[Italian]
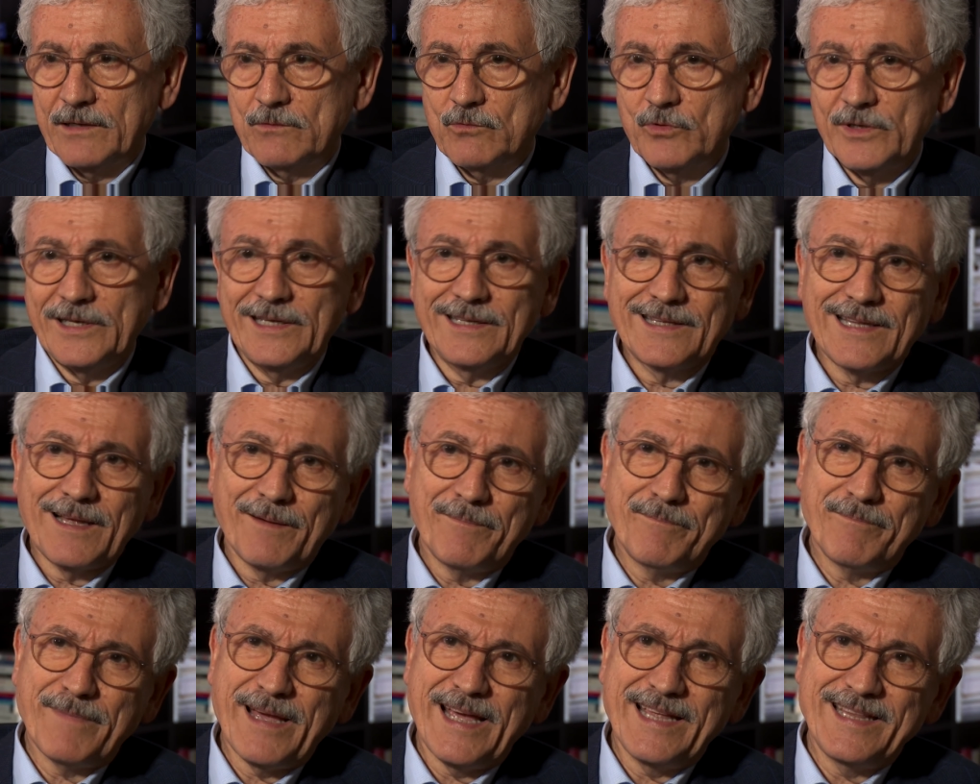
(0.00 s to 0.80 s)
qui età
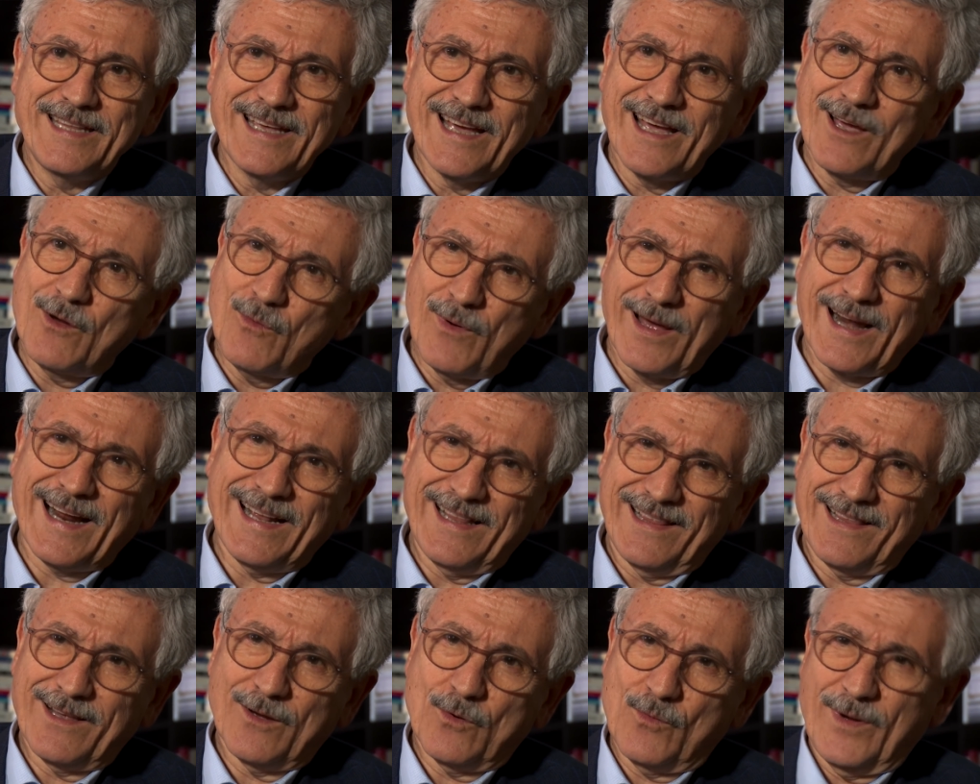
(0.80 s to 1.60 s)
media è
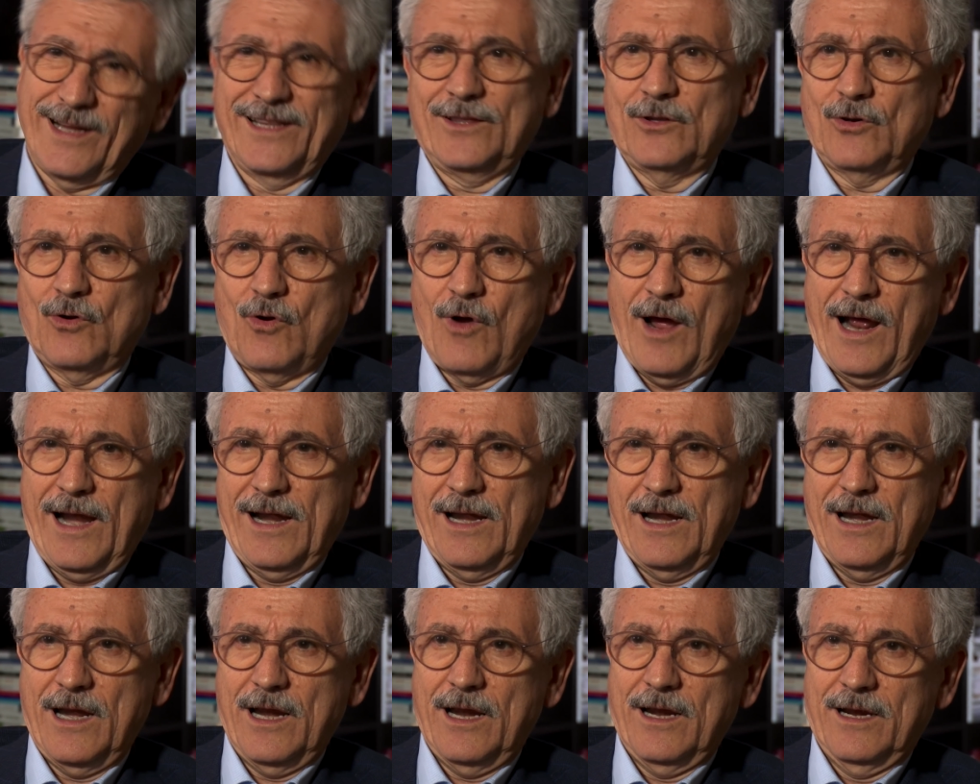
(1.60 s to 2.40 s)
44
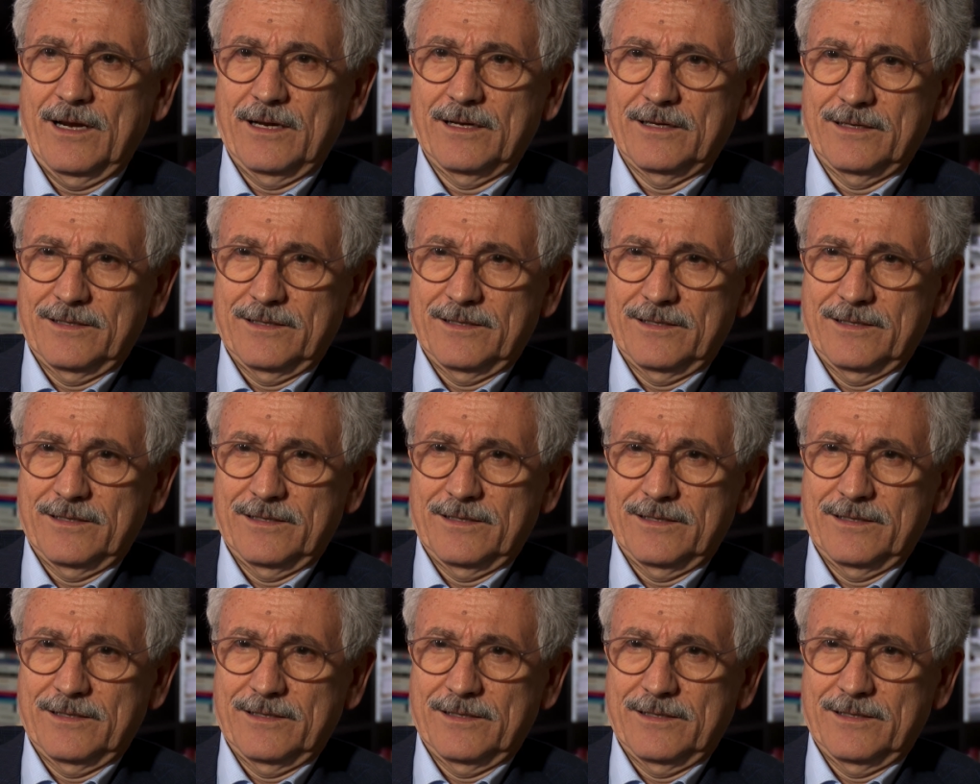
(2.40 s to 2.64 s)
anni,